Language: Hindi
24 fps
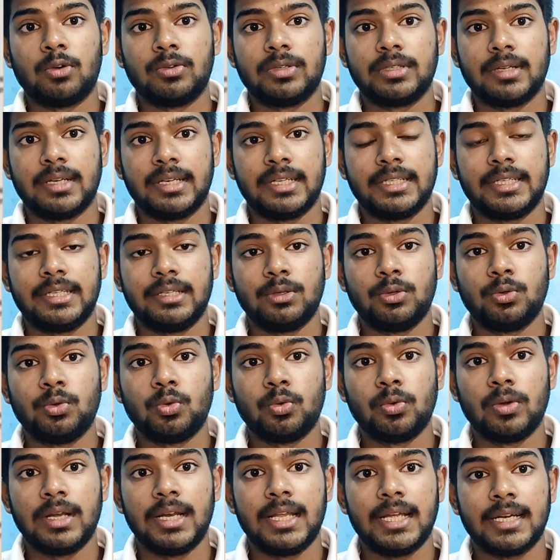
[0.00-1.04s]
अकाउंट यानी
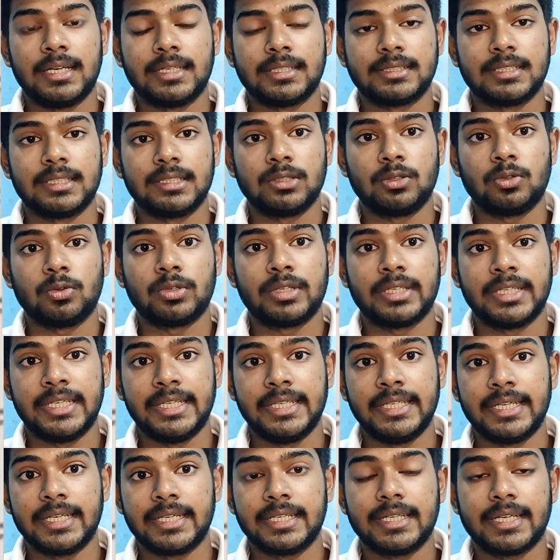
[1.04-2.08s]
कि गूगल एडसन
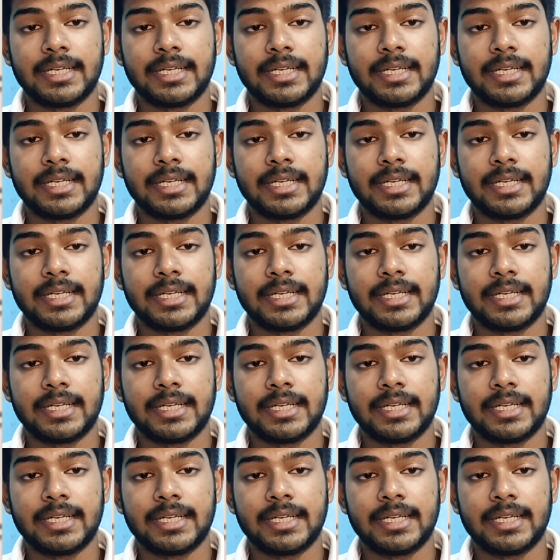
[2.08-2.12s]
को